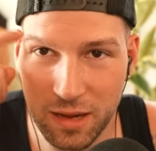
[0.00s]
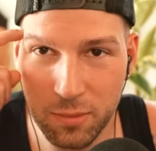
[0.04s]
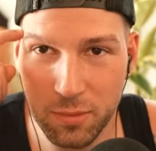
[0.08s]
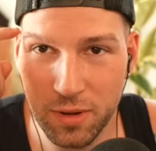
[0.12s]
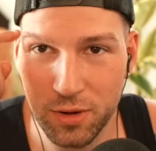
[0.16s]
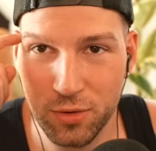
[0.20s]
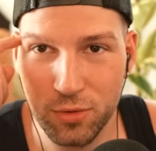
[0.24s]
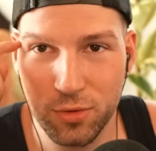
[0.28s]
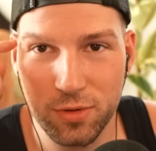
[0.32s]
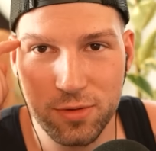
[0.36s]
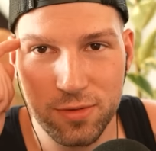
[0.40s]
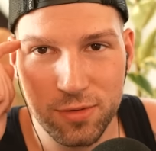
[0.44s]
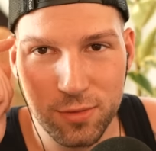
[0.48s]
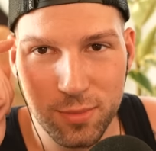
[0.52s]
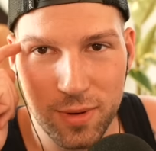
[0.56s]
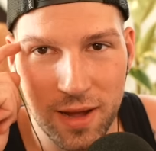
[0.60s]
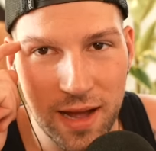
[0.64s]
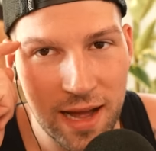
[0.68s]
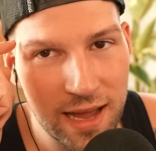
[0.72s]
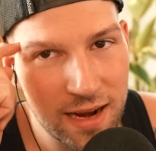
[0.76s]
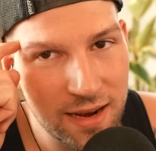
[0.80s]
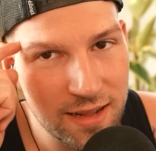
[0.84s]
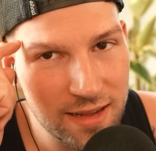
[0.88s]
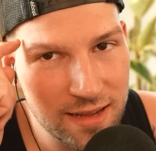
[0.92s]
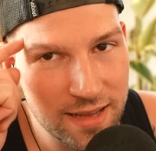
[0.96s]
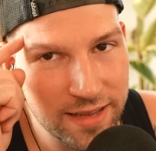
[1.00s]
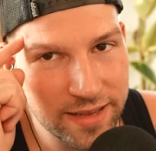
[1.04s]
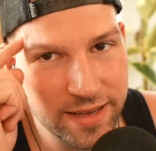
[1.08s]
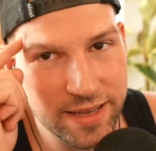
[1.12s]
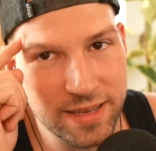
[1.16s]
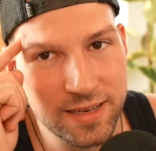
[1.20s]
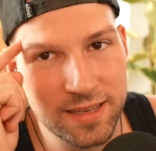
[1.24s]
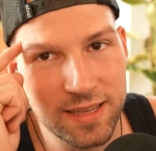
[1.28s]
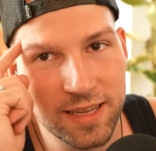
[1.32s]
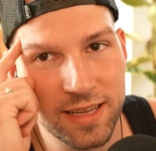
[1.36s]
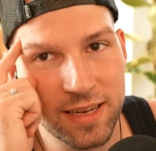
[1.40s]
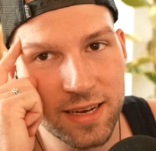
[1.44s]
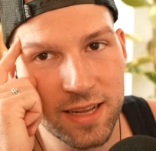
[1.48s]
Denk mal kurz über alle
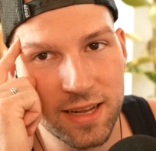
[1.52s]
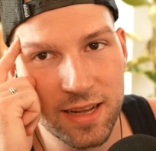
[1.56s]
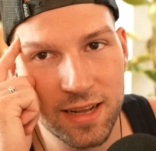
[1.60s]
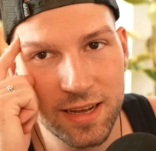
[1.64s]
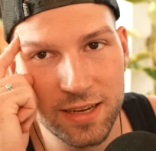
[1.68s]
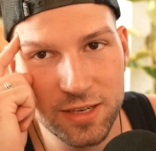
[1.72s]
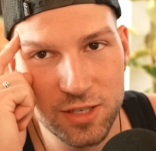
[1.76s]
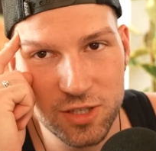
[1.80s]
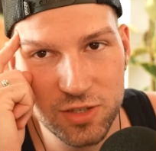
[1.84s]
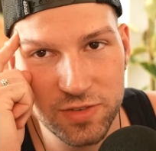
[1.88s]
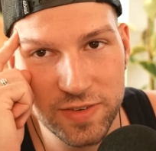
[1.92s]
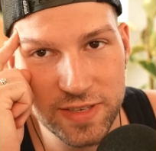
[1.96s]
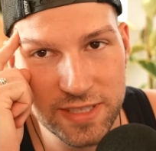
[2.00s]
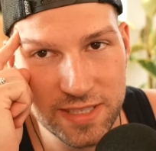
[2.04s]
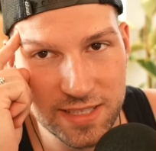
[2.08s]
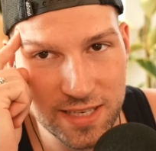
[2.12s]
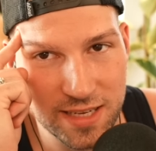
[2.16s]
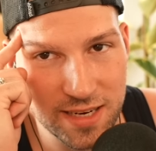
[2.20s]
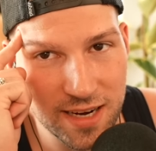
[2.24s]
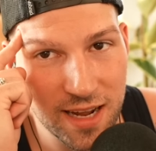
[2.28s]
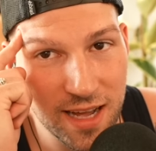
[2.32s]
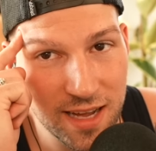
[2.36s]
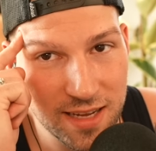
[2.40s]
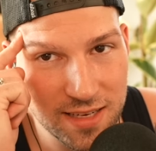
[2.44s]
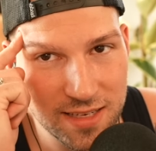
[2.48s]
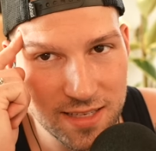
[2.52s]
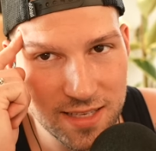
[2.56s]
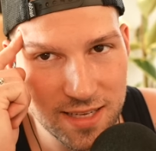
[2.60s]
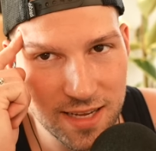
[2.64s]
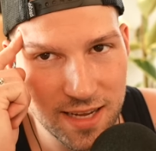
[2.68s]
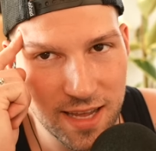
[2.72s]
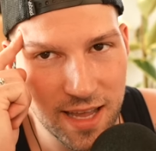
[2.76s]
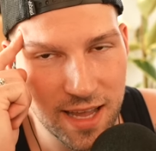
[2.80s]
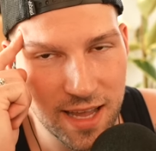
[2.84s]
Kinderkrankenschwestern nach, die ihr